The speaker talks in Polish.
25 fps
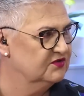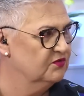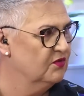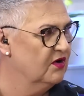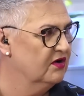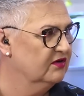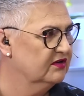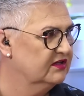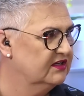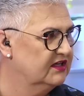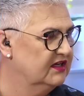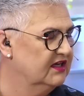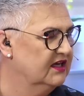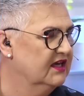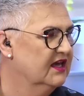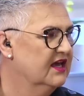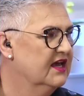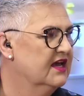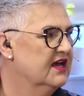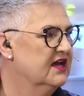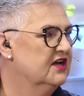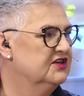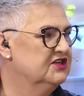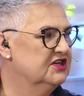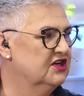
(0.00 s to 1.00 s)
z łąki
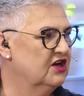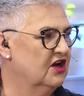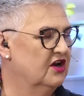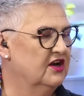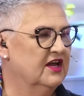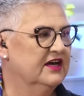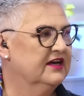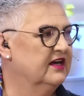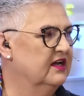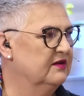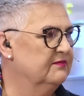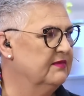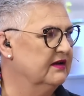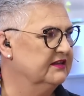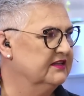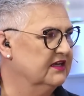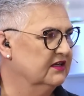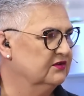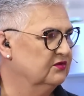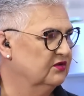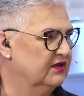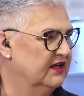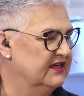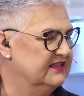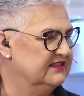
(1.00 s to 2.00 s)
Oczywiście. zielona
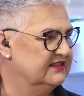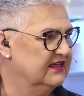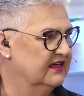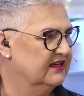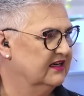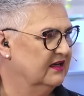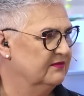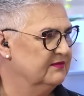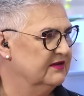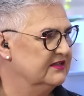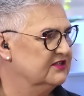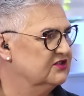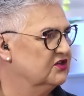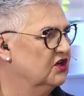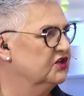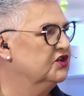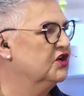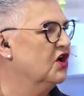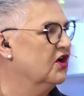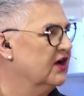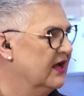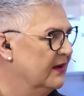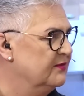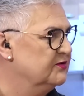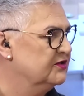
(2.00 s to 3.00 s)
herbata, która jest sakramencko
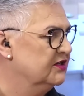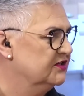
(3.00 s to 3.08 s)
droga